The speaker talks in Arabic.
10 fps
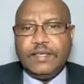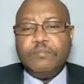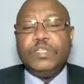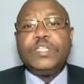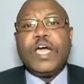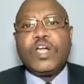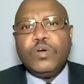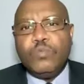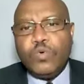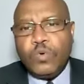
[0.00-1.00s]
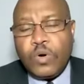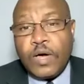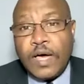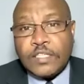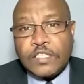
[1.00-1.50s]
بتحكمه
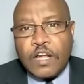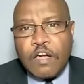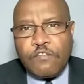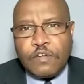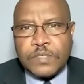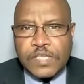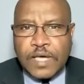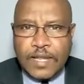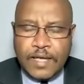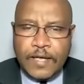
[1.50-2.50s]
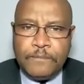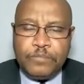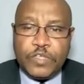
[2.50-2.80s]
أطراف المصالح